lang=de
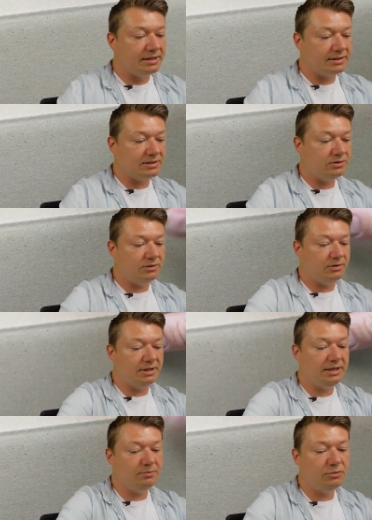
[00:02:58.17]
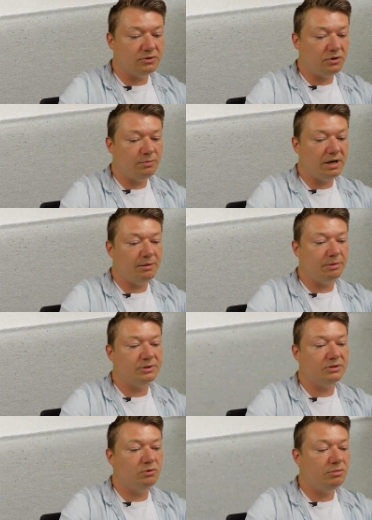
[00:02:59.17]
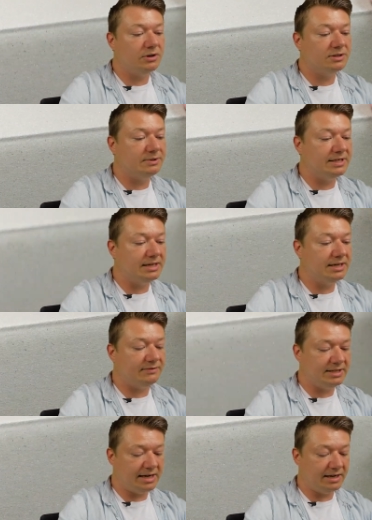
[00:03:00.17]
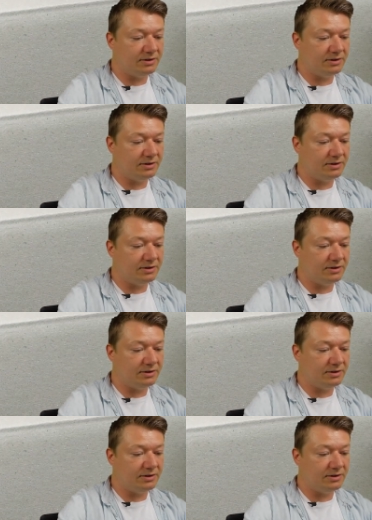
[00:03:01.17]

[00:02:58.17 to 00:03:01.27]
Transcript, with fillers: So, ich muss nochmal einmal ein bisschen umbauen, dass man sehen kann, was hier eigentlich